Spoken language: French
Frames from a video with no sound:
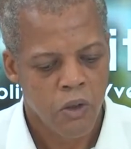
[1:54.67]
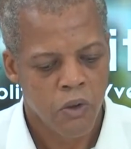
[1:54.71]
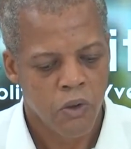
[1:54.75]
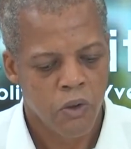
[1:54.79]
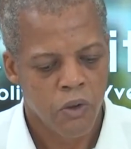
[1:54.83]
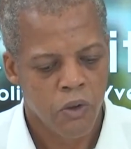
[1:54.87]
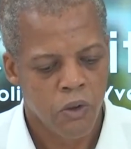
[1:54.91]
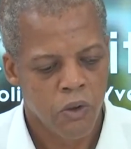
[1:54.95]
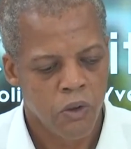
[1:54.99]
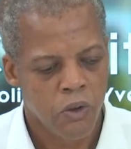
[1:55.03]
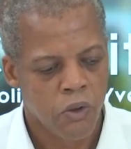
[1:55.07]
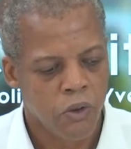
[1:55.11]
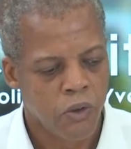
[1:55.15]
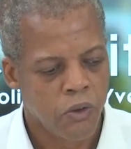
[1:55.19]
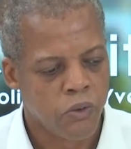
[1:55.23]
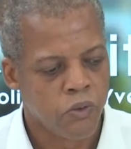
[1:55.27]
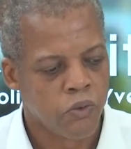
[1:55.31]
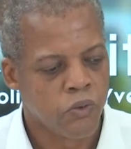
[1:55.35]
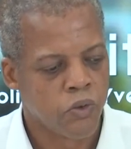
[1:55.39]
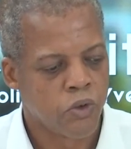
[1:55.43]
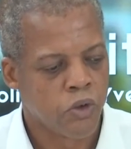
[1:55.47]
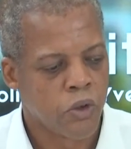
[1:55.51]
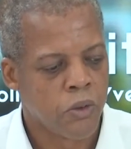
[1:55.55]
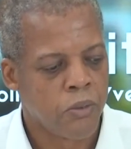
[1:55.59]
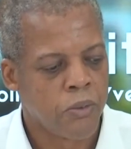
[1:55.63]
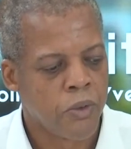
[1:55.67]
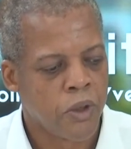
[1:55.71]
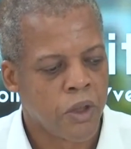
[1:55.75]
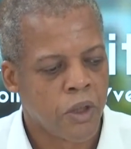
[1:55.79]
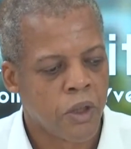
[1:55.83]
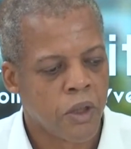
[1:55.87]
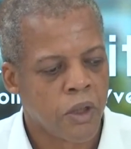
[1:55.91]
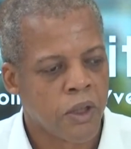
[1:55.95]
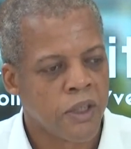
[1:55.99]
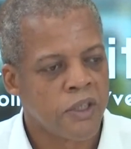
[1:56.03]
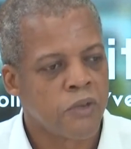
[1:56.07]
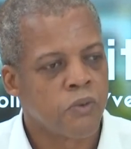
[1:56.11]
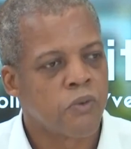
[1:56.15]
nous sommes
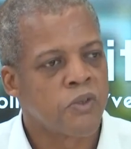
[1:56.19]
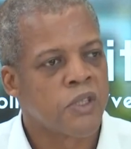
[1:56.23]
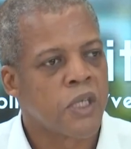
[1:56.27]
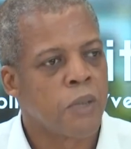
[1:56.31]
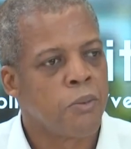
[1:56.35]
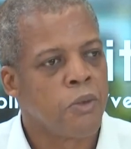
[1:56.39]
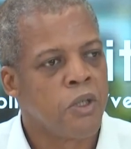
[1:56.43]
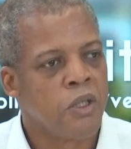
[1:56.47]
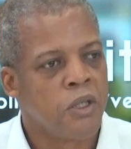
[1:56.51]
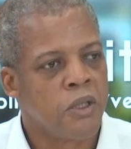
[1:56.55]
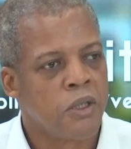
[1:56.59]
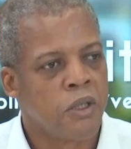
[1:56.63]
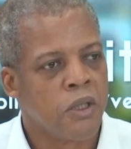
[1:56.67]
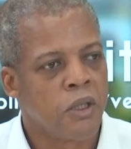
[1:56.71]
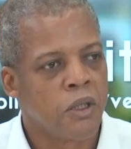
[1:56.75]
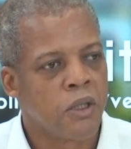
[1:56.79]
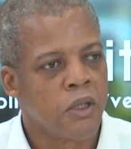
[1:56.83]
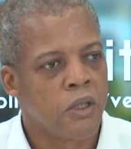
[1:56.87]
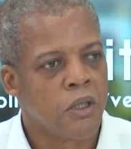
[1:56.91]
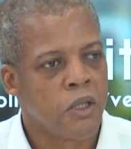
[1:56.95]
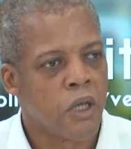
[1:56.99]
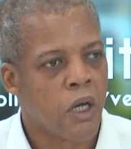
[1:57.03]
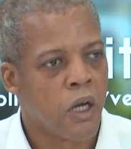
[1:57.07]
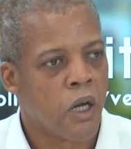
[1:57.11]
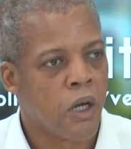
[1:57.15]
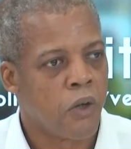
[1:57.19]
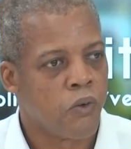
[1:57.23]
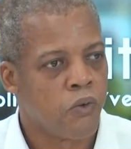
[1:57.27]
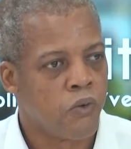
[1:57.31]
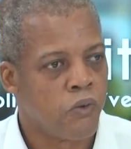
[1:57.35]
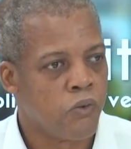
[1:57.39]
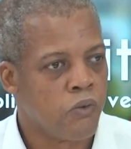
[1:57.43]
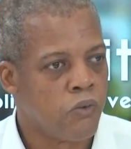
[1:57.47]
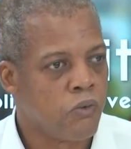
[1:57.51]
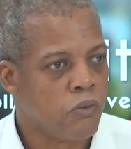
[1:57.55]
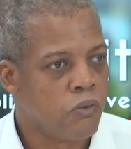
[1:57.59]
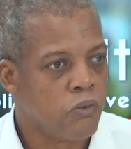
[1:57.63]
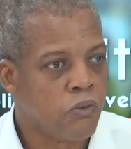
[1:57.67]
en responsabilité, qu'il y a
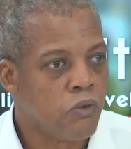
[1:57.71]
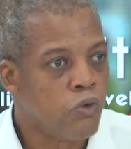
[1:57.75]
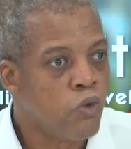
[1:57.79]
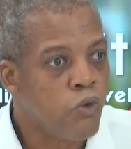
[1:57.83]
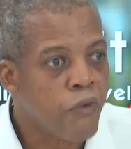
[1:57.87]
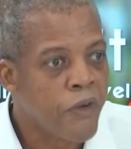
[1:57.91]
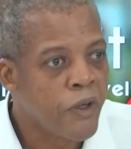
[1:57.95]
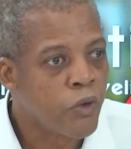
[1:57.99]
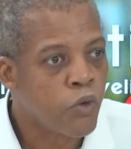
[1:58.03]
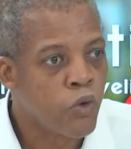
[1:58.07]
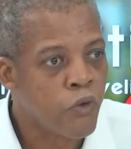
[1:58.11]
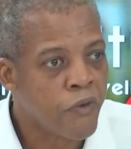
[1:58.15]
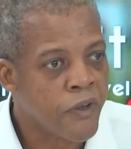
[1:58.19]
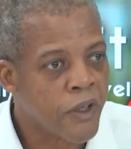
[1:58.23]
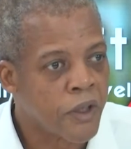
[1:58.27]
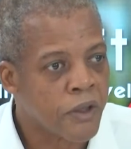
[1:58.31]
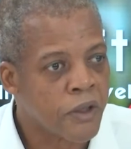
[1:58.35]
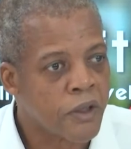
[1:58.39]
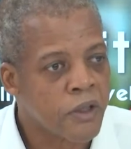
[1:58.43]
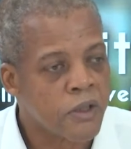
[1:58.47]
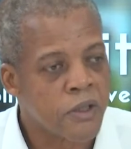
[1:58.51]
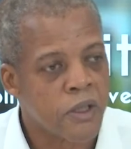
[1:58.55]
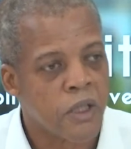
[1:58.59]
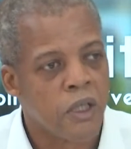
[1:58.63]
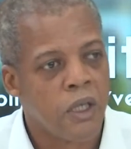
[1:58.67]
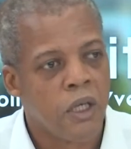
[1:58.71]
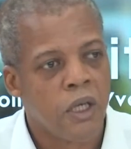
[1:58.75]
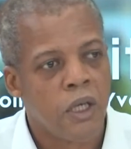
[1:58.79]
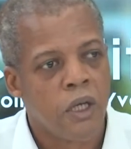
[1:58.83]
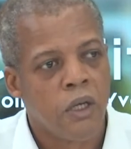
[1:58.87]
une nouvelle gouvernance